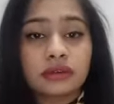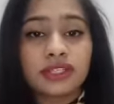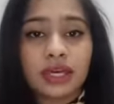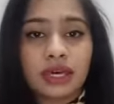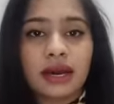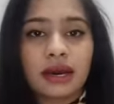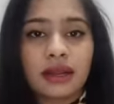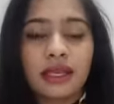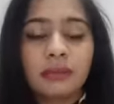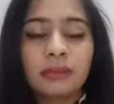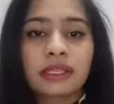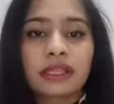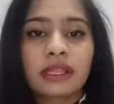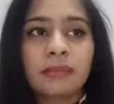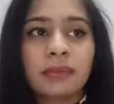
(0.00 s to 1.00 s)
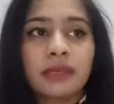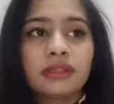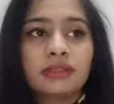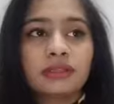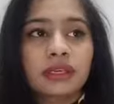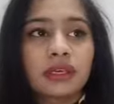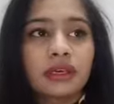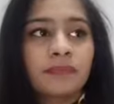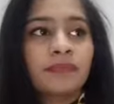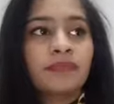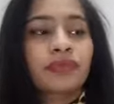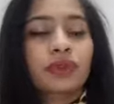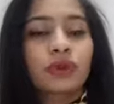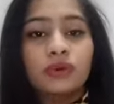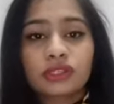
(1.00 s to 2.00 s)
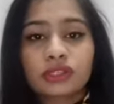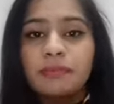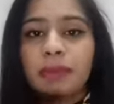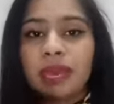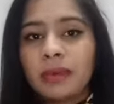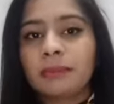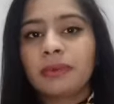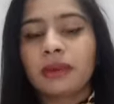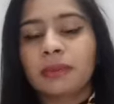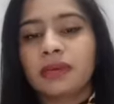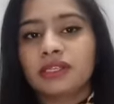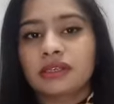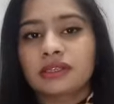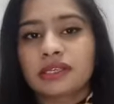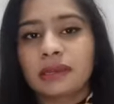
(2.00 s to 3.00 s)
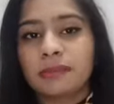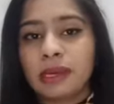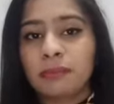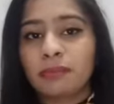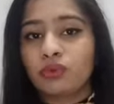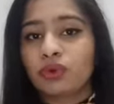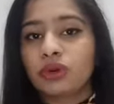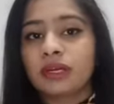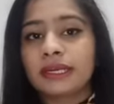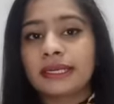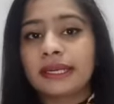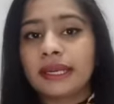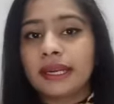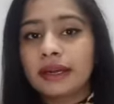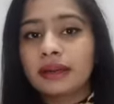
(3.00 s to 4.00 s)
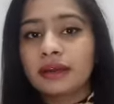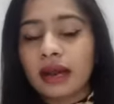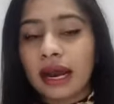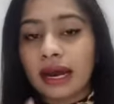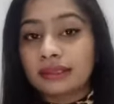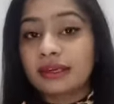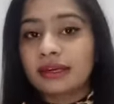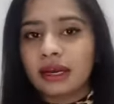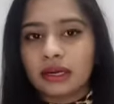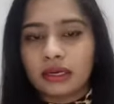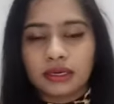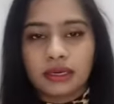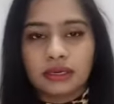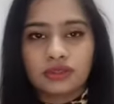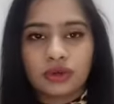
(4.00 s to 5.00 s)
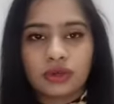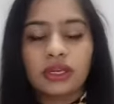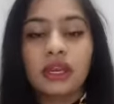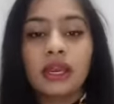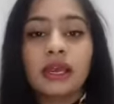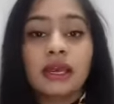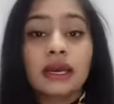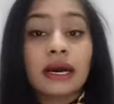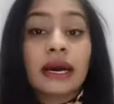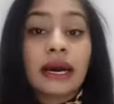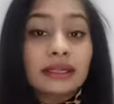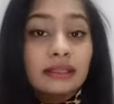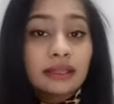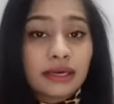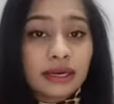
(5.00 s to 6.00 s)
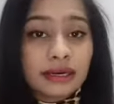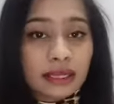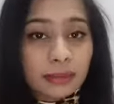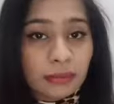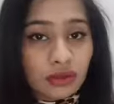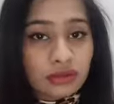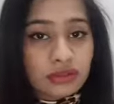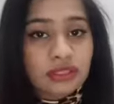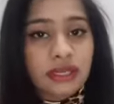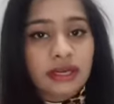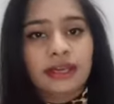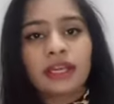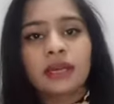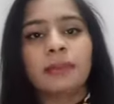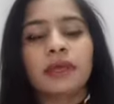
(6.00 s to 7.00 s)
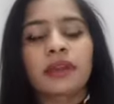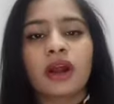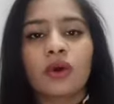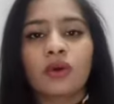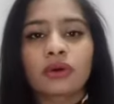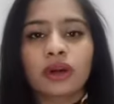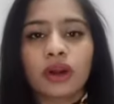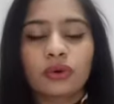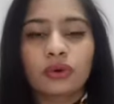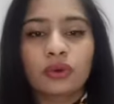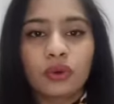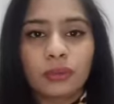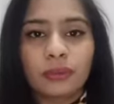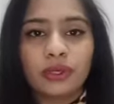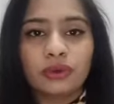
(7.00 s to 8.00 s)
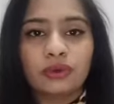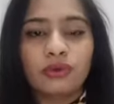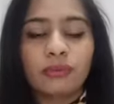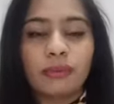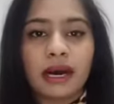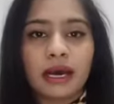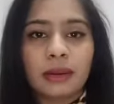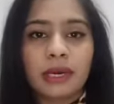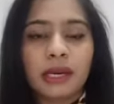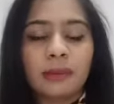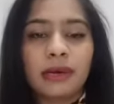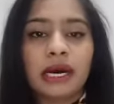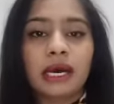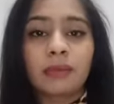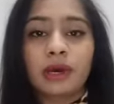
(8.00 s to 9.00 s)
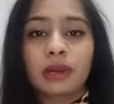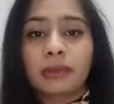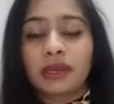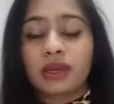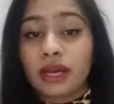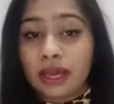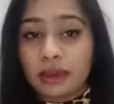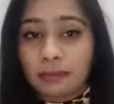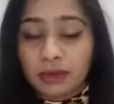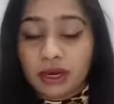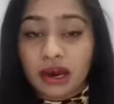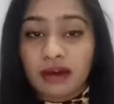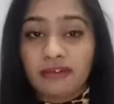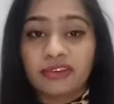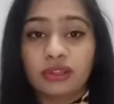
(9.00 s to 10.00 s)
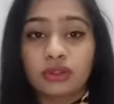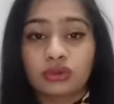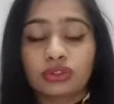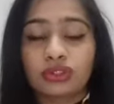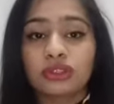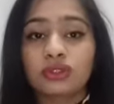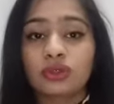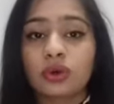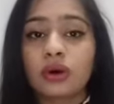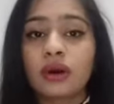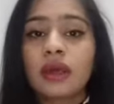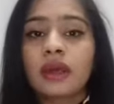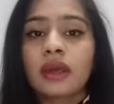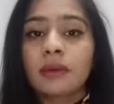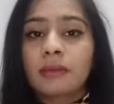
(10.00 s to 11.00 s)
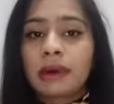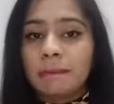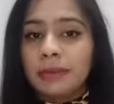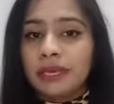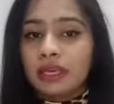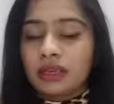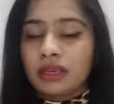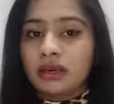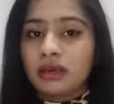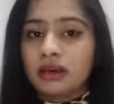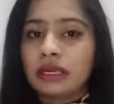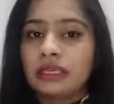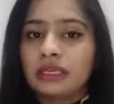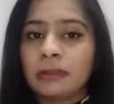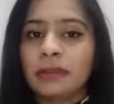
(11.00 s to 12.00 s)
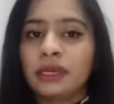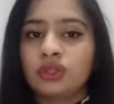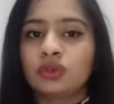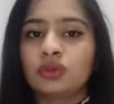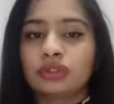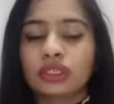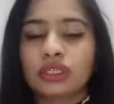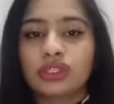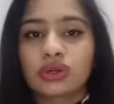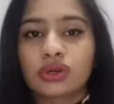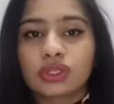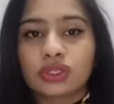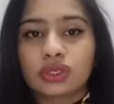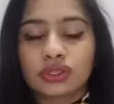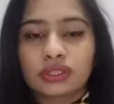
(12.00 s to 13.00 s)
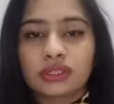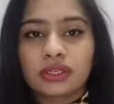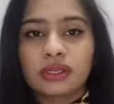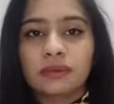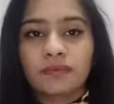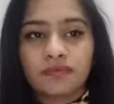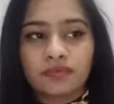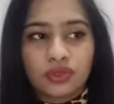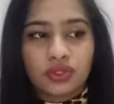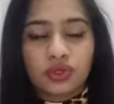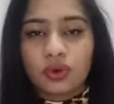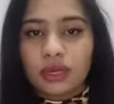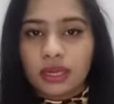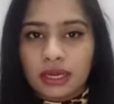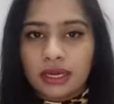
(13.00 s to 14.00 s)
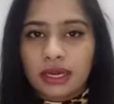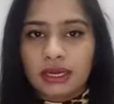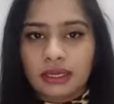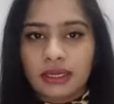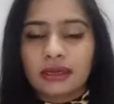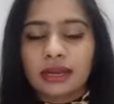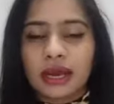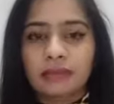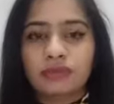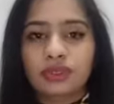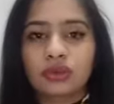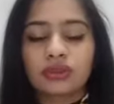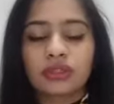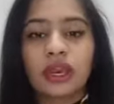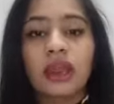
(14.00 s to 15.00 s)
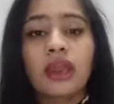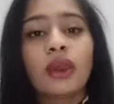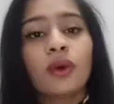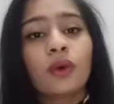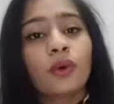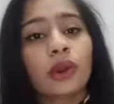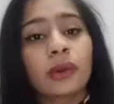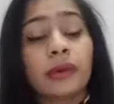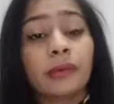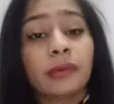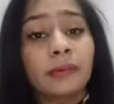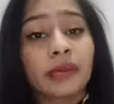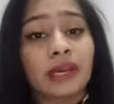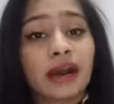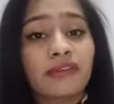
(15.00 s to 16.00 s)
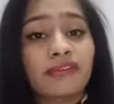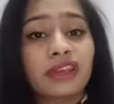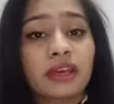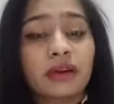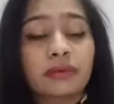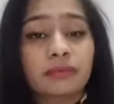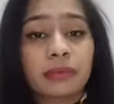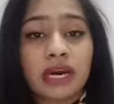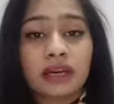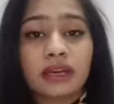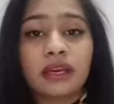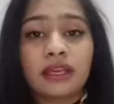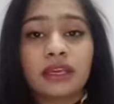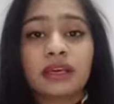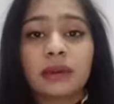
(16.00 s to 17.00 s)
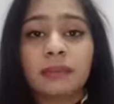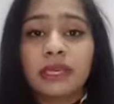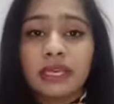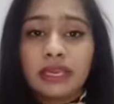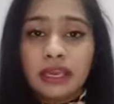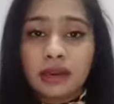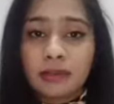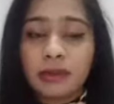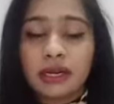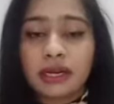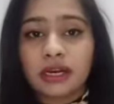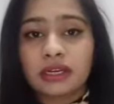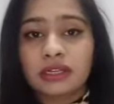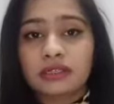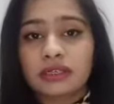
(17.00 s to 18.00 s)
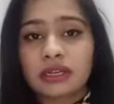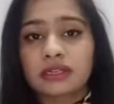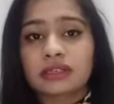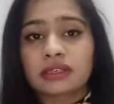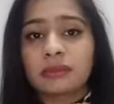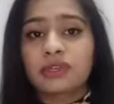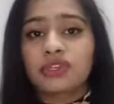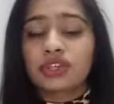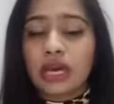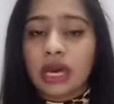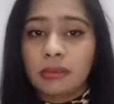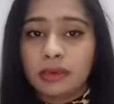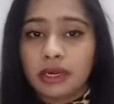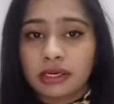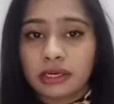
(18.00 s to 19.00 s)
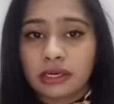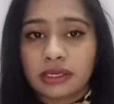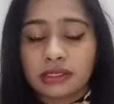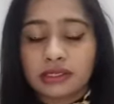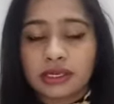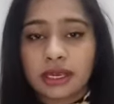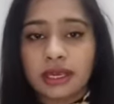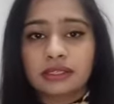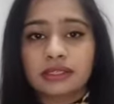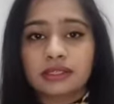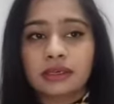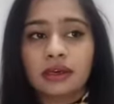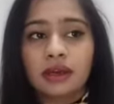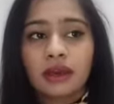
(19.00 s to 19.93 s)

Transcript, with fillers: जगह ने मतलब मींस कि उस मैप की वजह से मैं पूरे डेढ़ आधा घंटा सॉरी आधा घंटा मैं उस सर्किल पे राउंड राउंड घूमी हूँ बार बार बार बार मैं काफी दो तीन जो वहाँ पे गलियां बनी होती हैं छोटी छोटी सी जो एक अलग अलग नाम से होती हैं उनमें भी मैं काफी बार गई कभी एक मिनट का डिस्टेंस कभी चार मिनट का डिस्टेंस